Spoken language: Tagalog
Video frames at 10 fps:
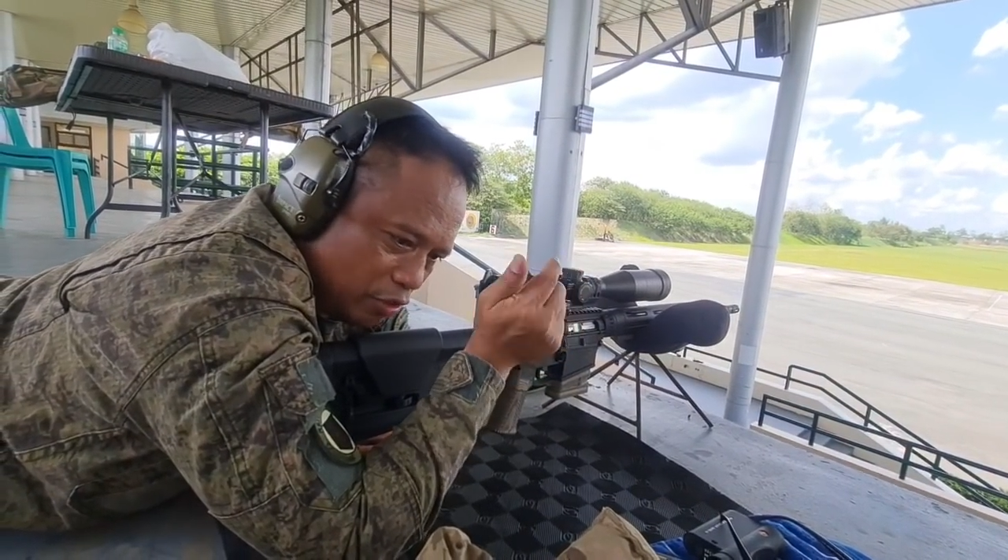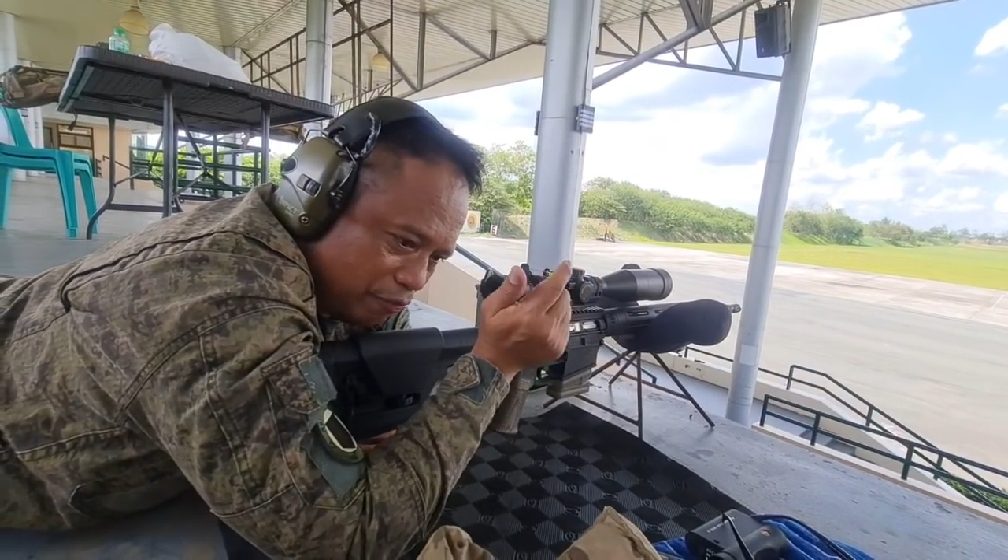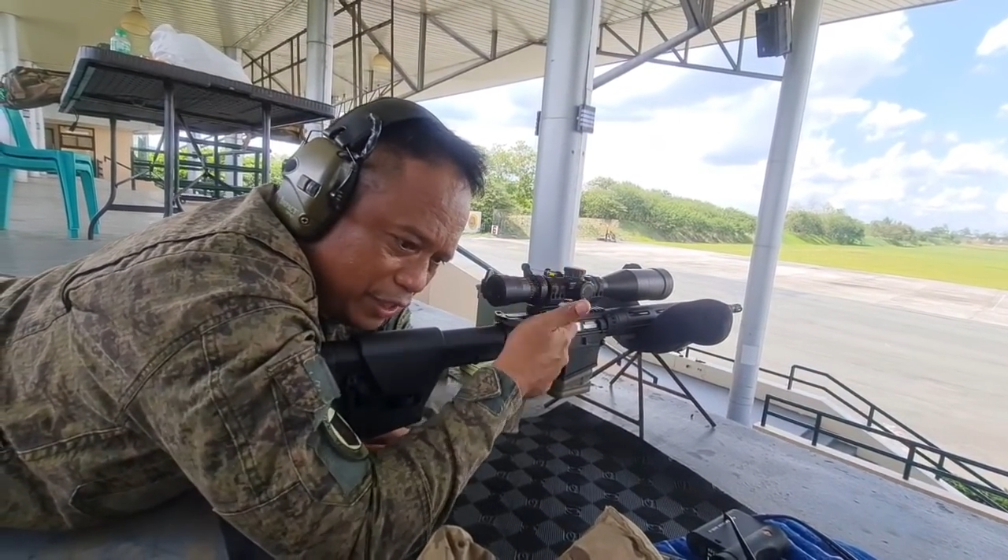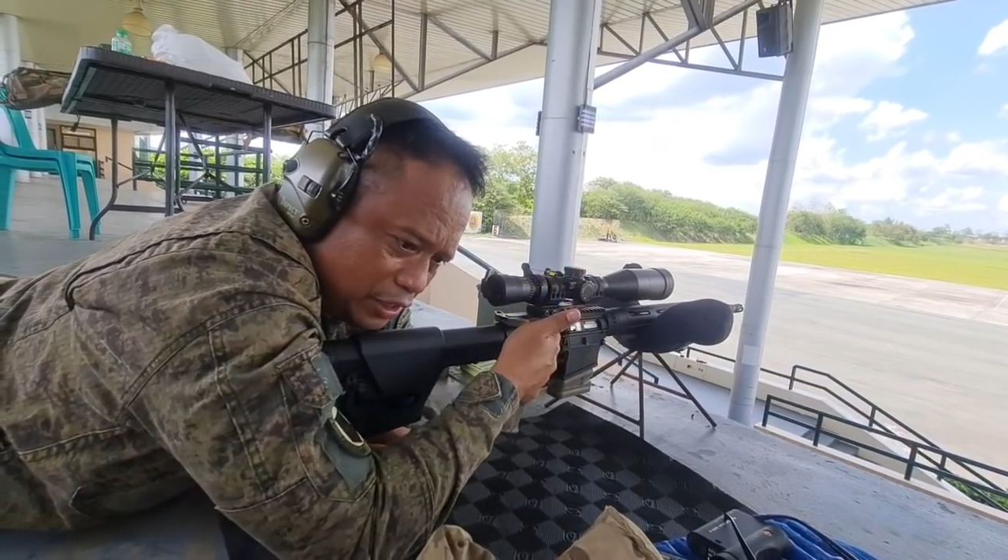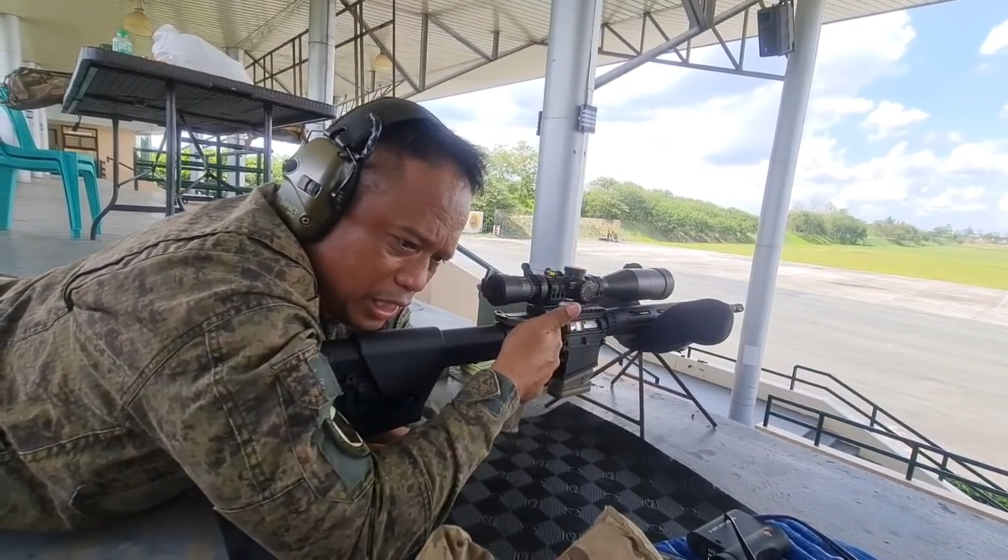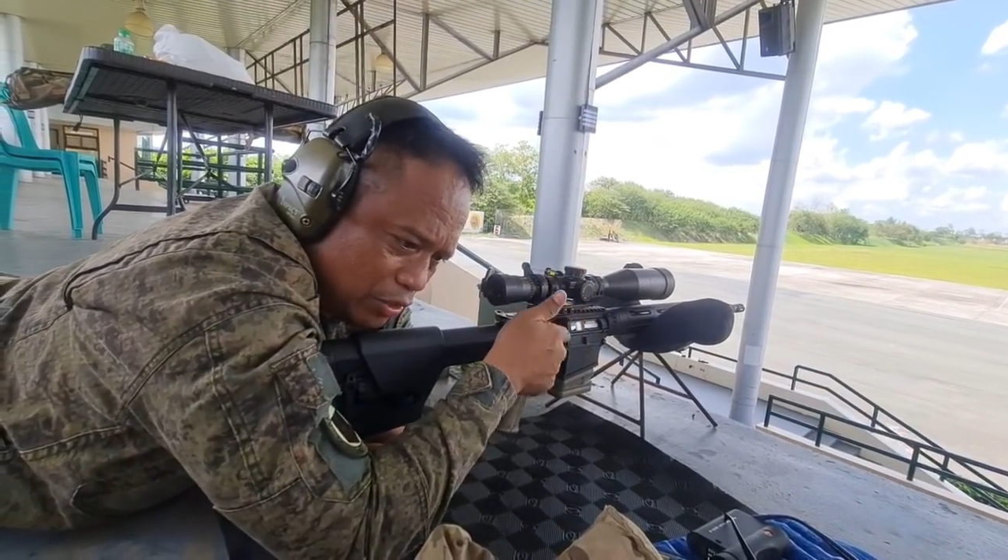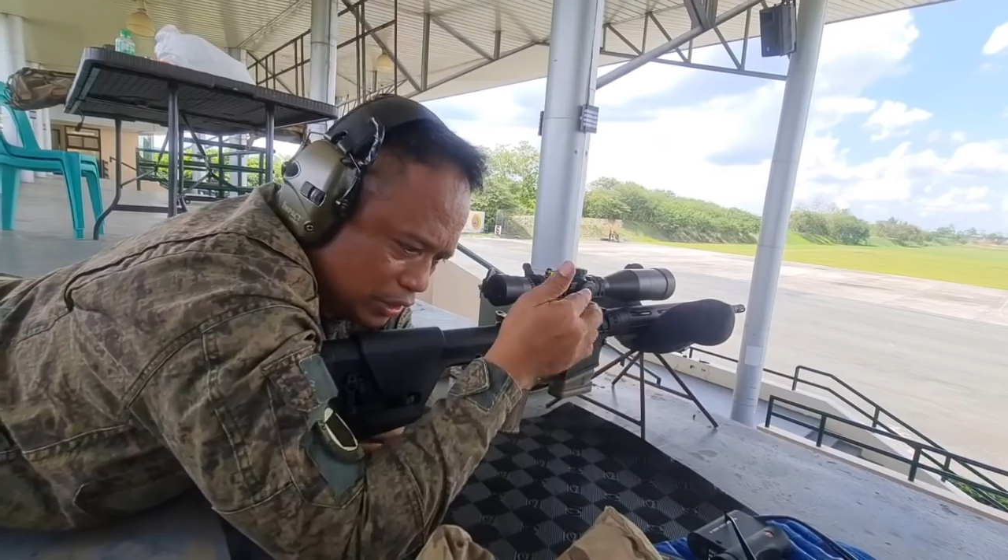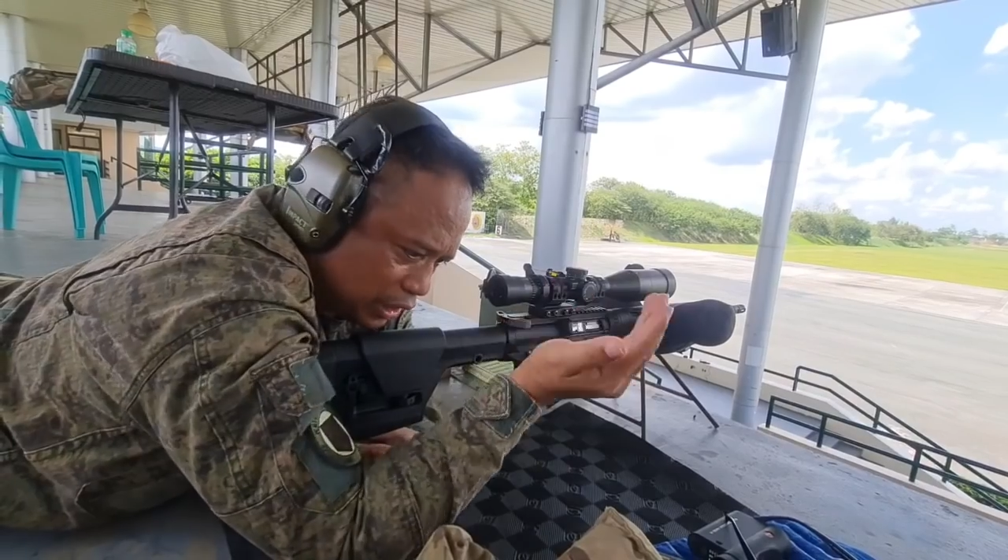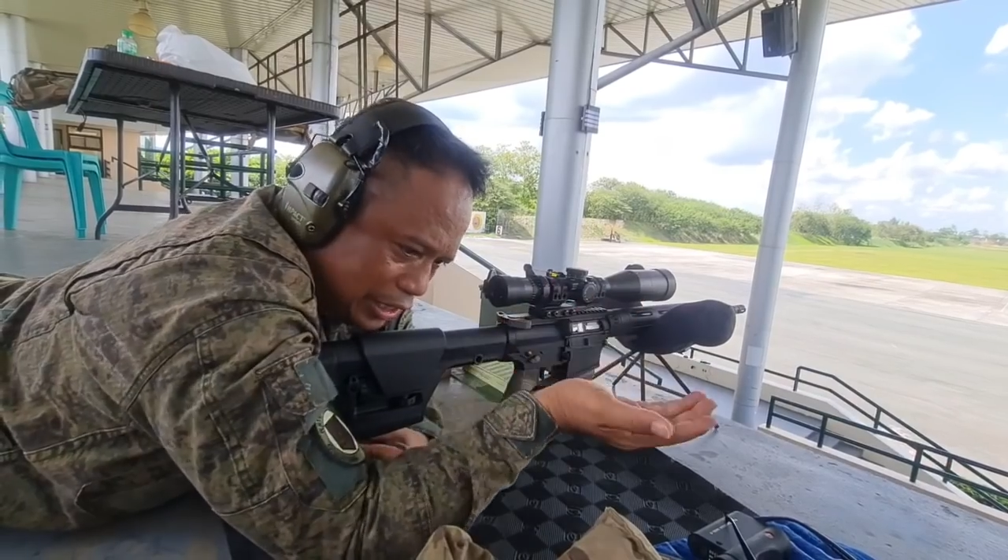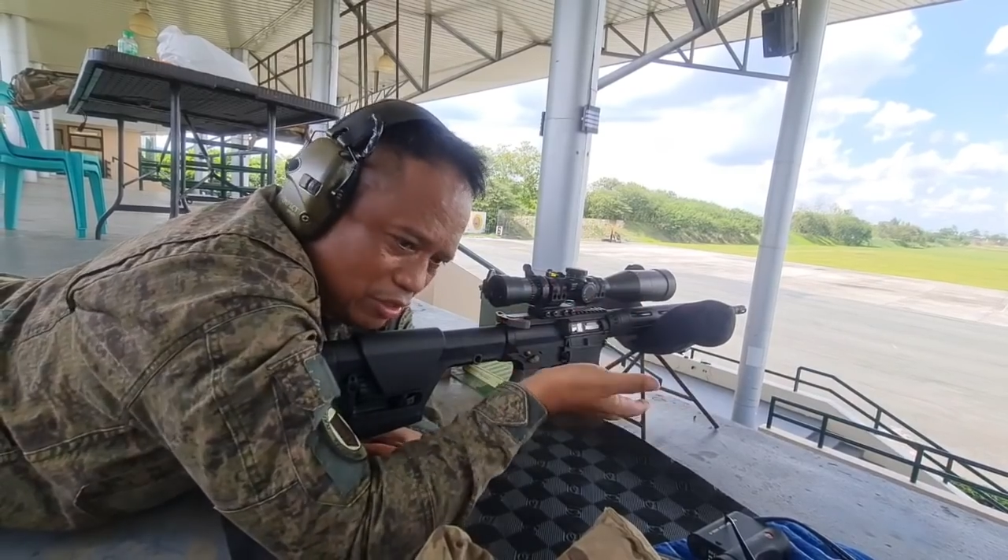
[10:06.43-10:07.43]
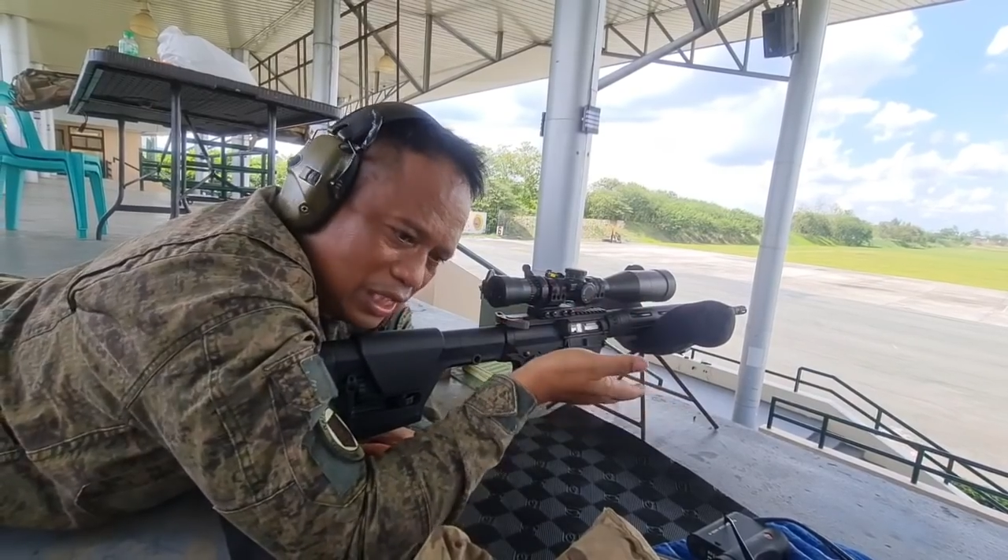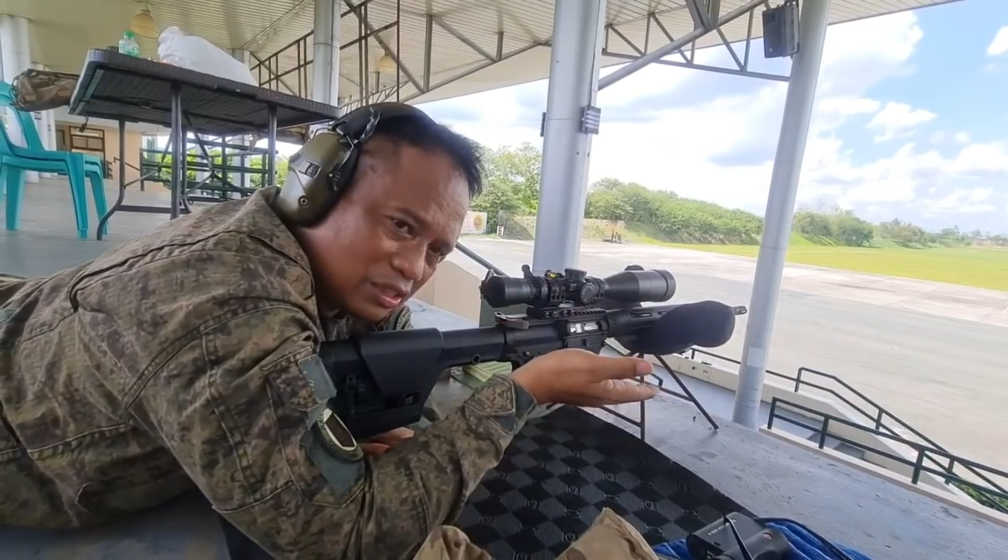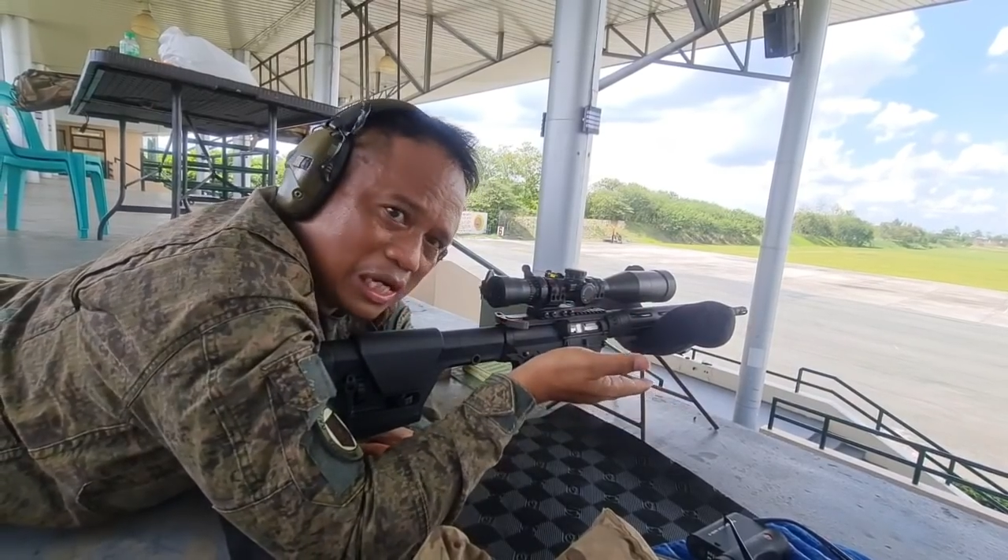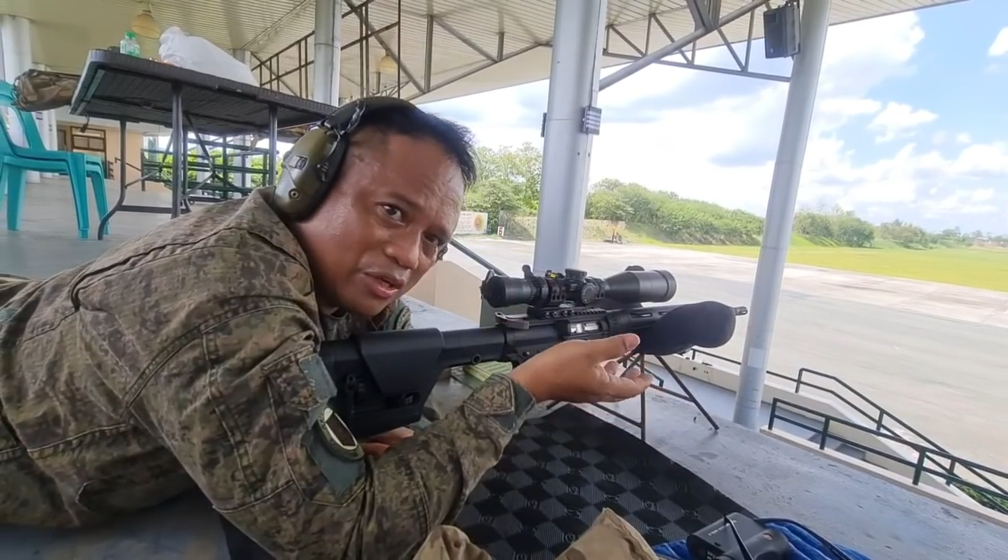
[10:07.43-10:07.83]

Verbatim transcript: yung first round at saka yung last